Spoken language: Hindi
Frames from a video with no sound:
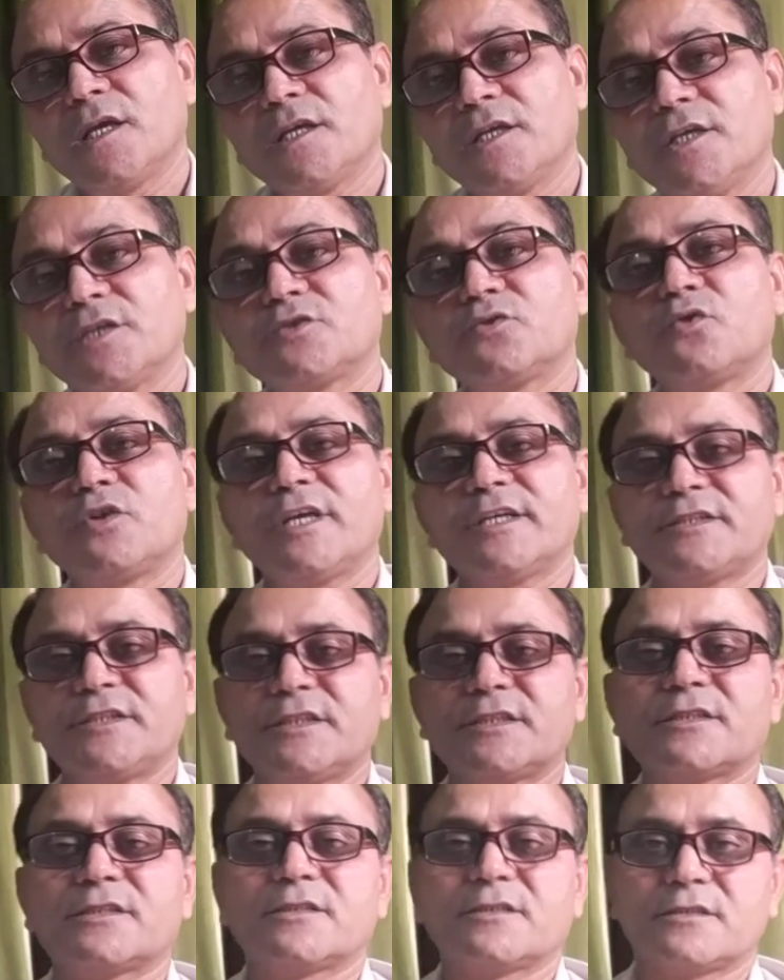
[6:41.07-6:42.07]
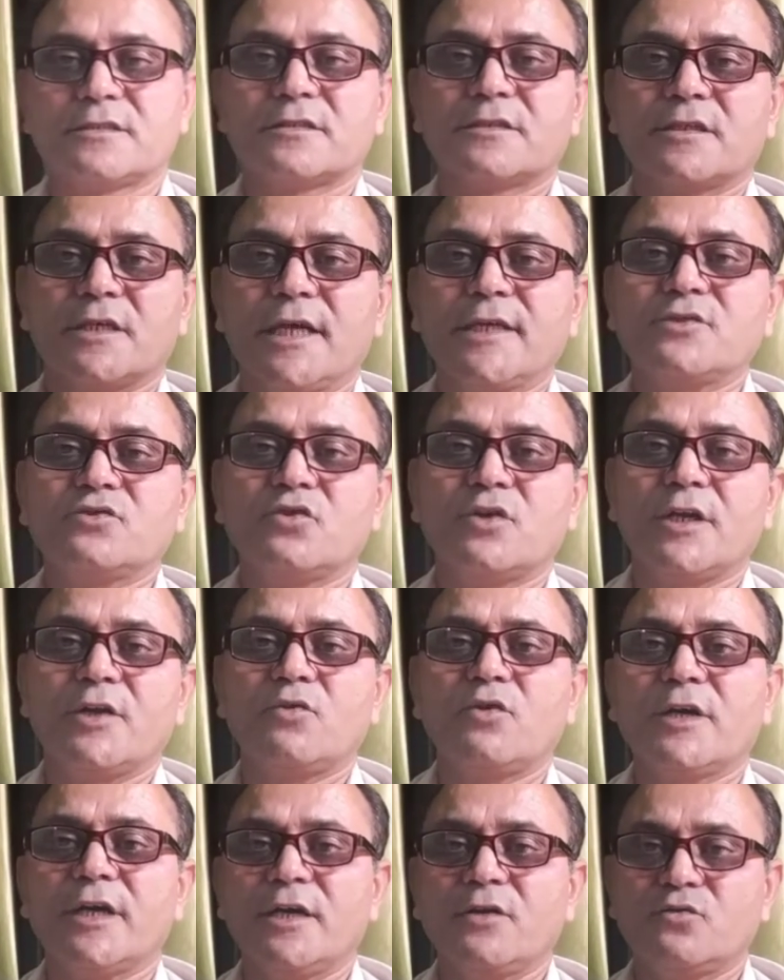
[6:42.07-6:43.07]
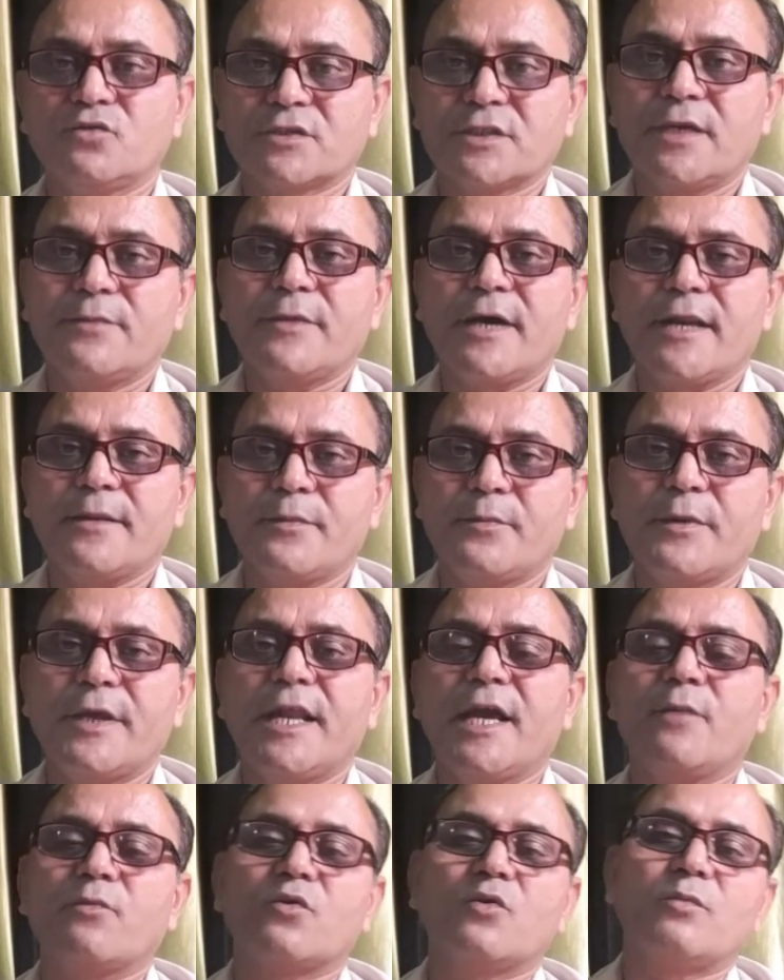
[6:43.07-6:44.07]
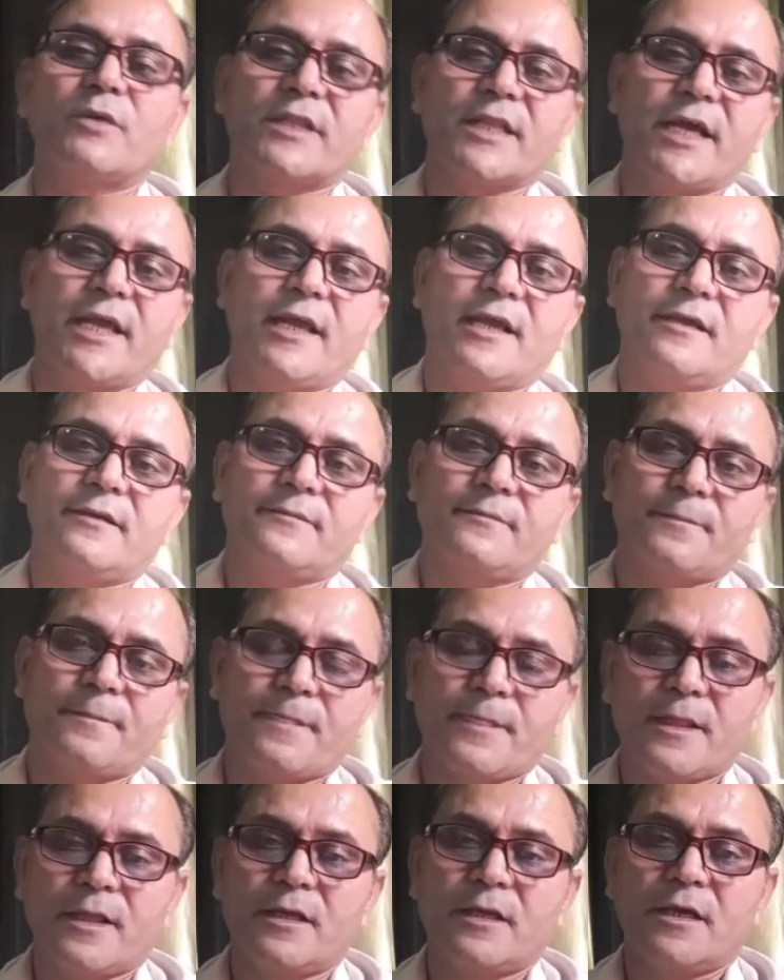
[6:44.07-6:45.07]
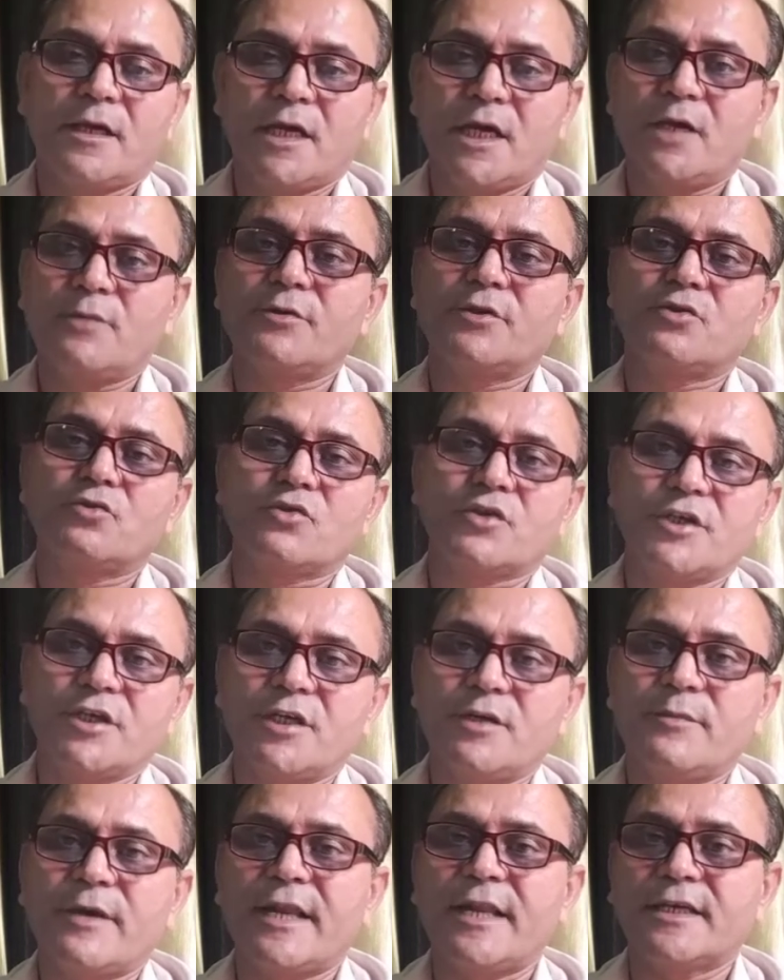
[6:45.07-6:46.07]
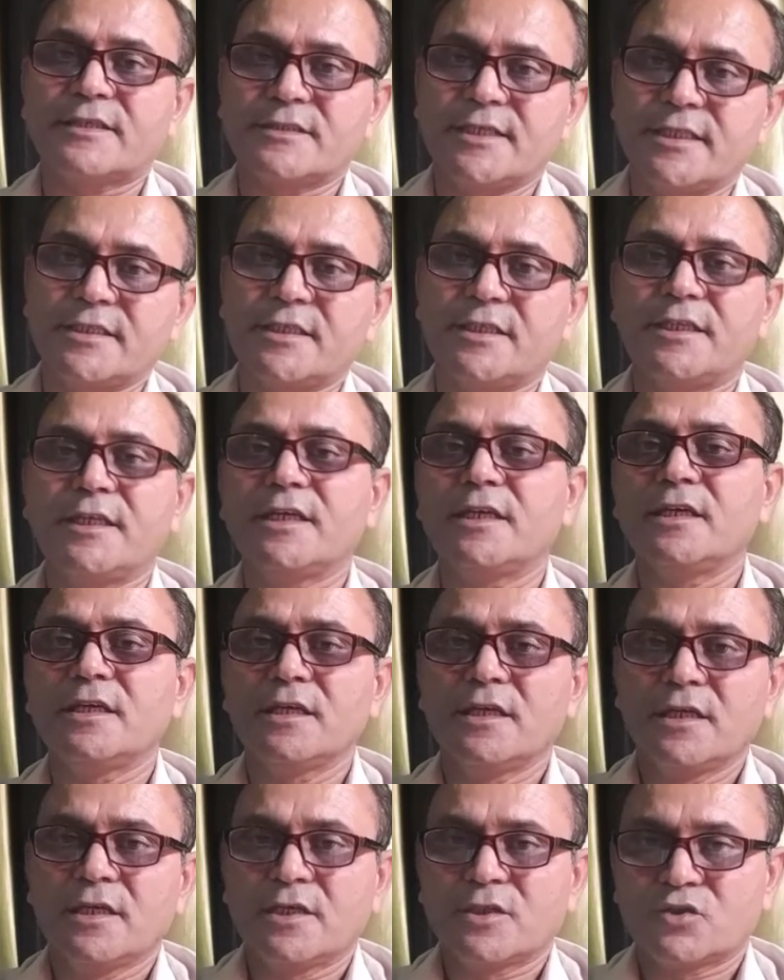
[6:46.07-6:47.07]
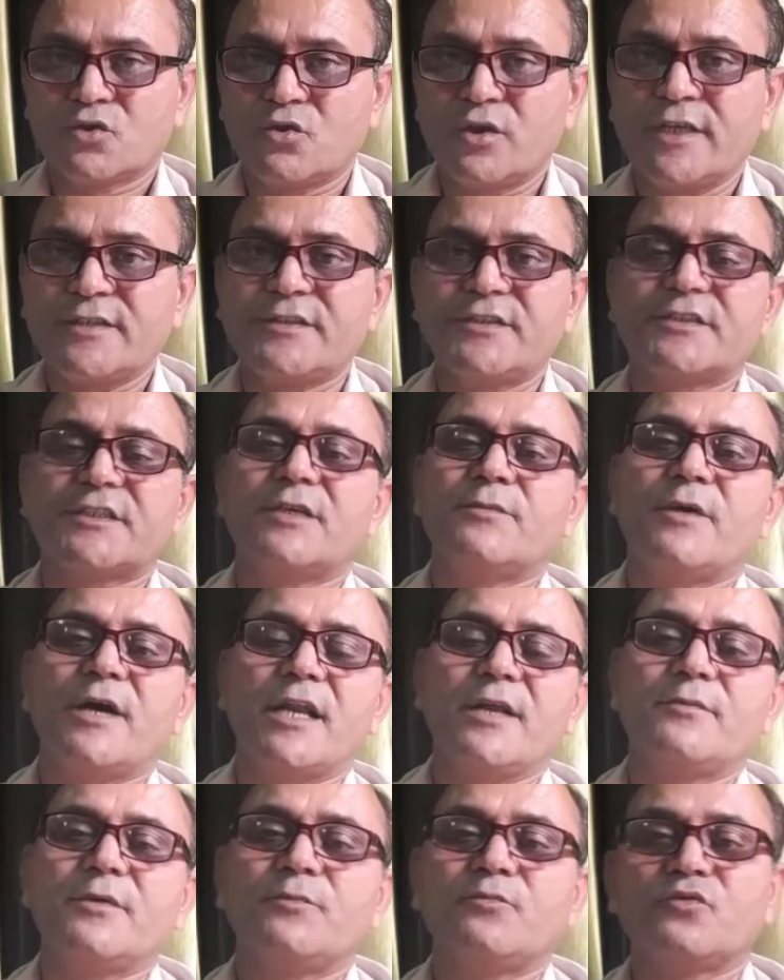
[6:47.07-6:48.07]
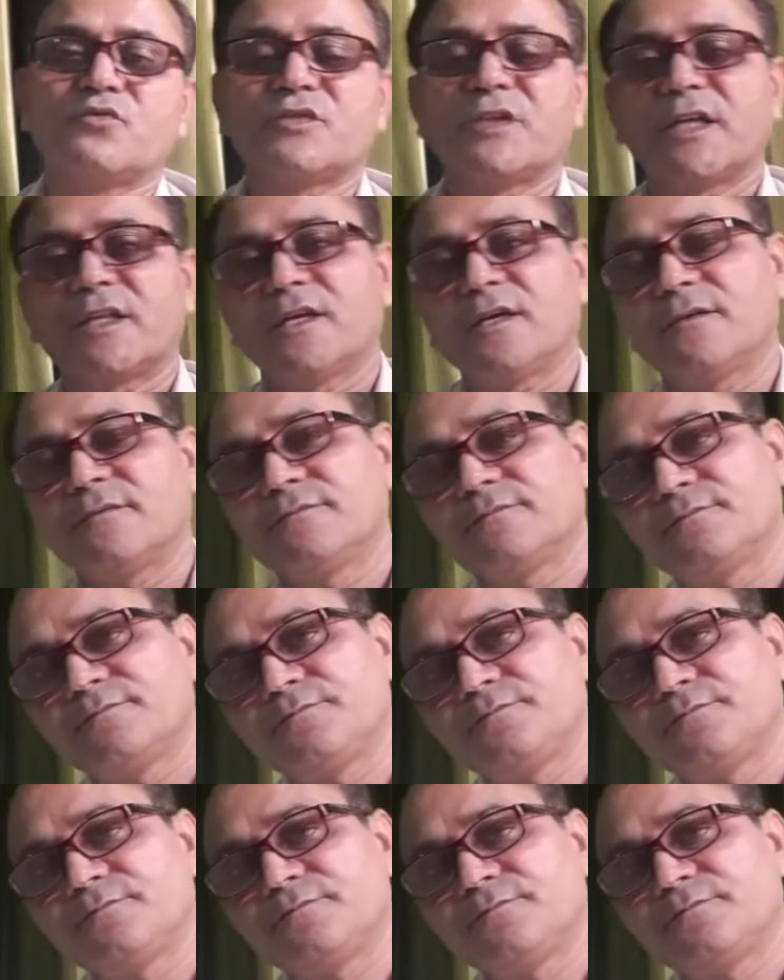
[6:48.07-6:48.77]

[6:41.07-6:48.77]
ये सोरियासिस का जो है रोग है उसके बारे में मैंने आपको बताया अभी क्योंकि हमारे एक साथी ने सोरियासिस के बारे में पूछा था